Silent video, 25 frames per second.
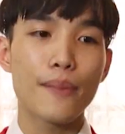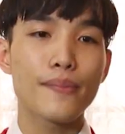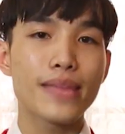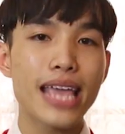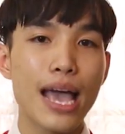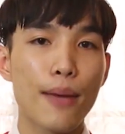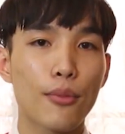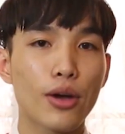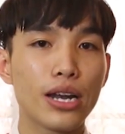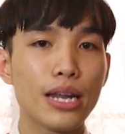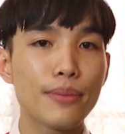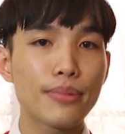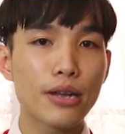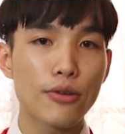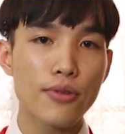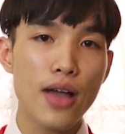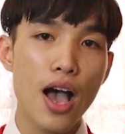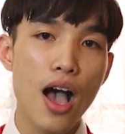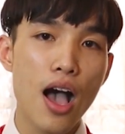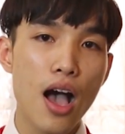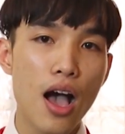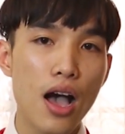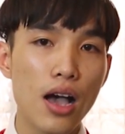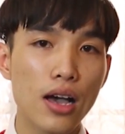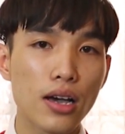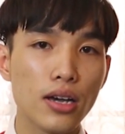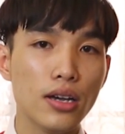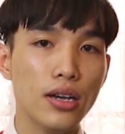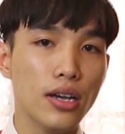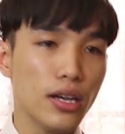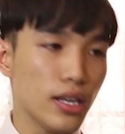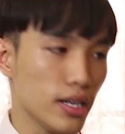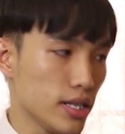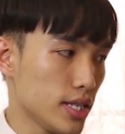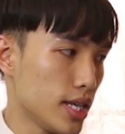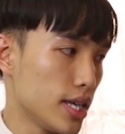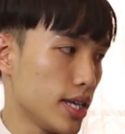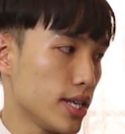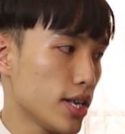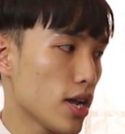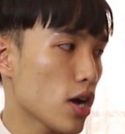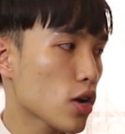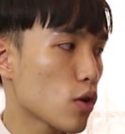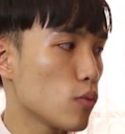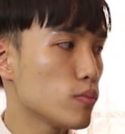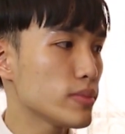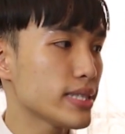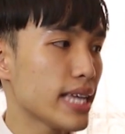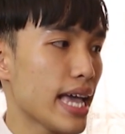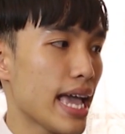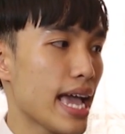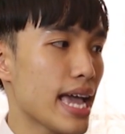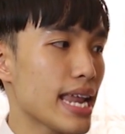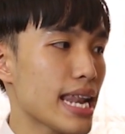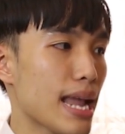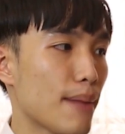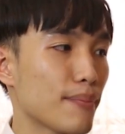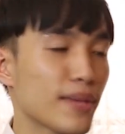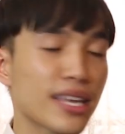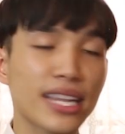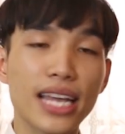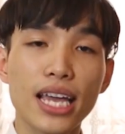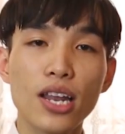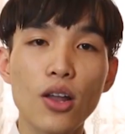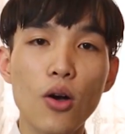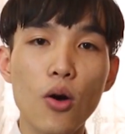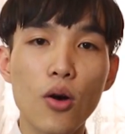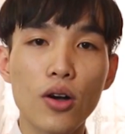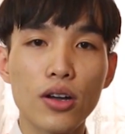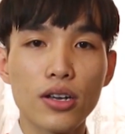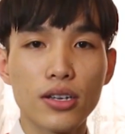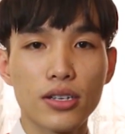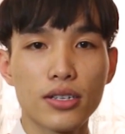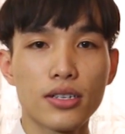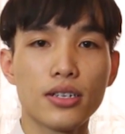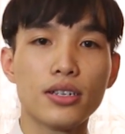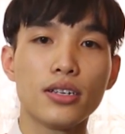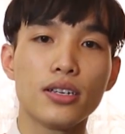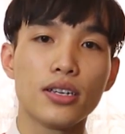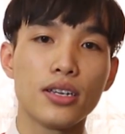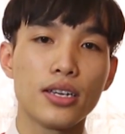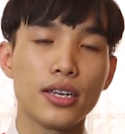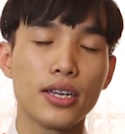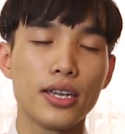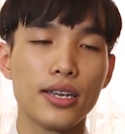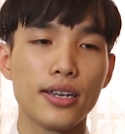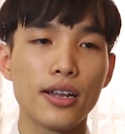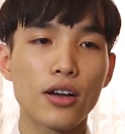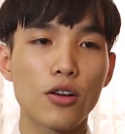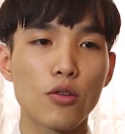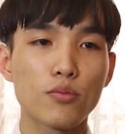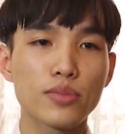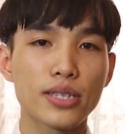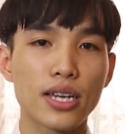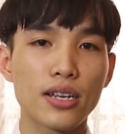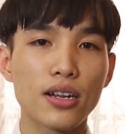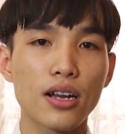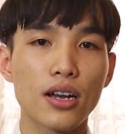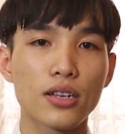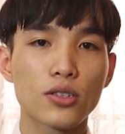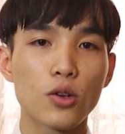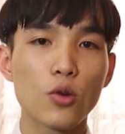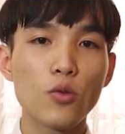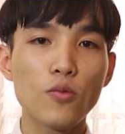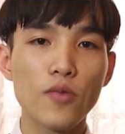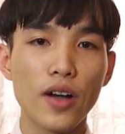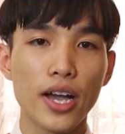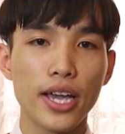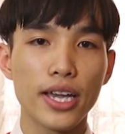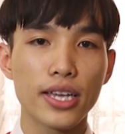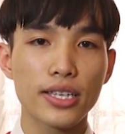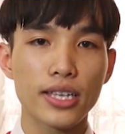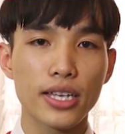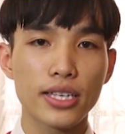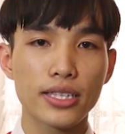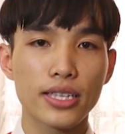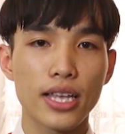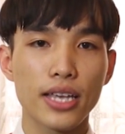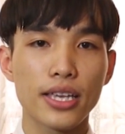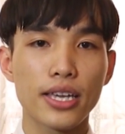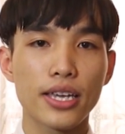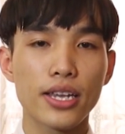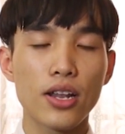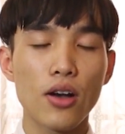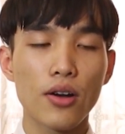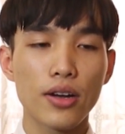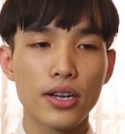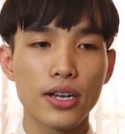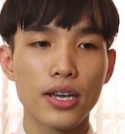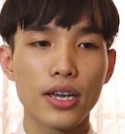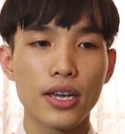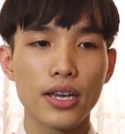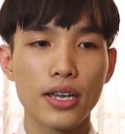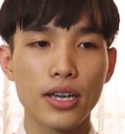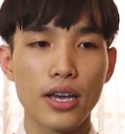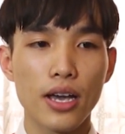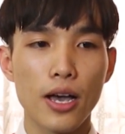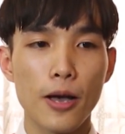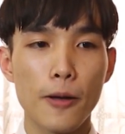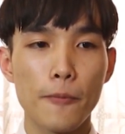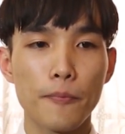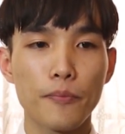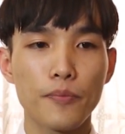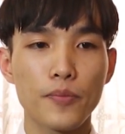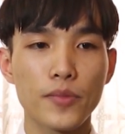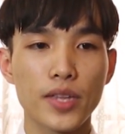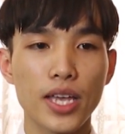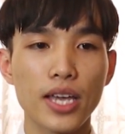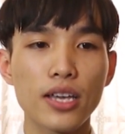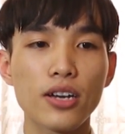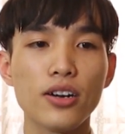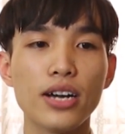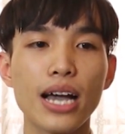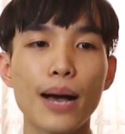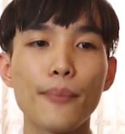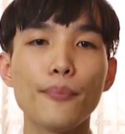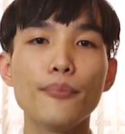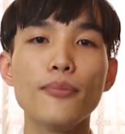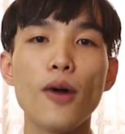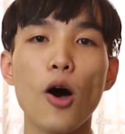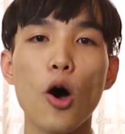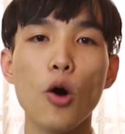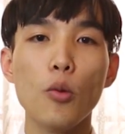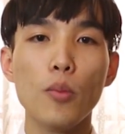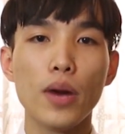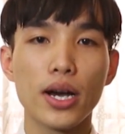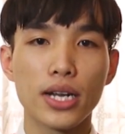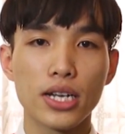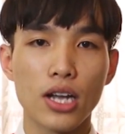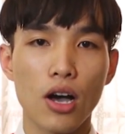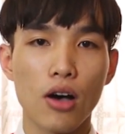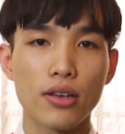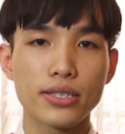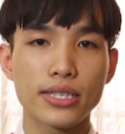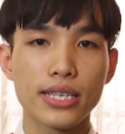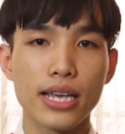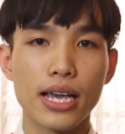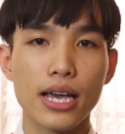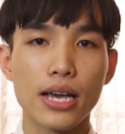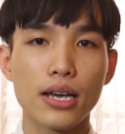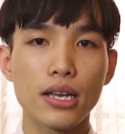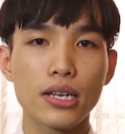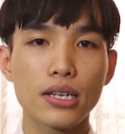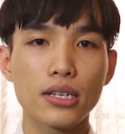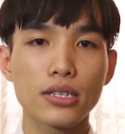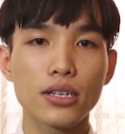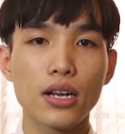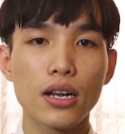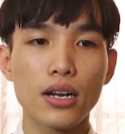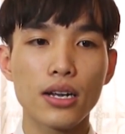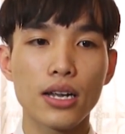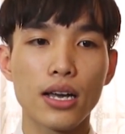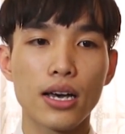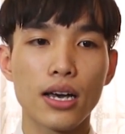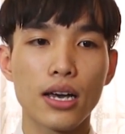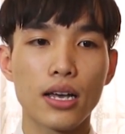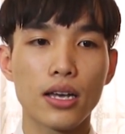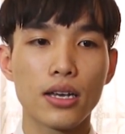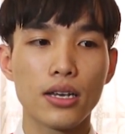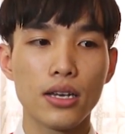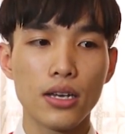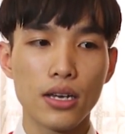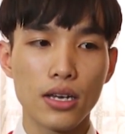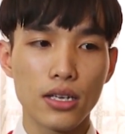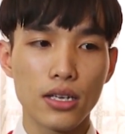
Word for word: tham gia một cái clip nào đó thì nó cũng sẽ nằm trên đây luôn thì nó cũng sẽ rất là thú vị tại, tại vì đôi khi à, cái người hâm mộ mình họ sẽ rất là